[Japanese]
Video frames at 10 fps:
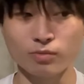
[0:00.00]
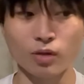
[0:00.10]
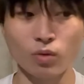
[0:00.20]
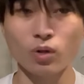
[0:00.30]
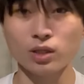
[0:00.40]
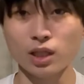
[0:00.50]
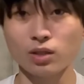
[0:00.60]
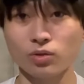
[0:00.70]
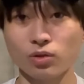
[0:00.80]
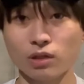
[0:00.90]
まあ、豪華である
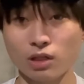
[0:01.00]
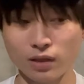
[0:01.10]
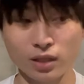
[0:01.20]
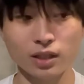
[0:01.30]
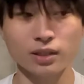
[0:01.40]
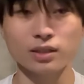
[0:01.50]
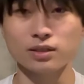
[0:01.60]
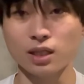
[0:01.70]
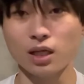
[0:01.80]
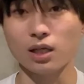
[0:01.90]
ことには変わりないんで
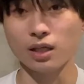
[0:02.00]
すが、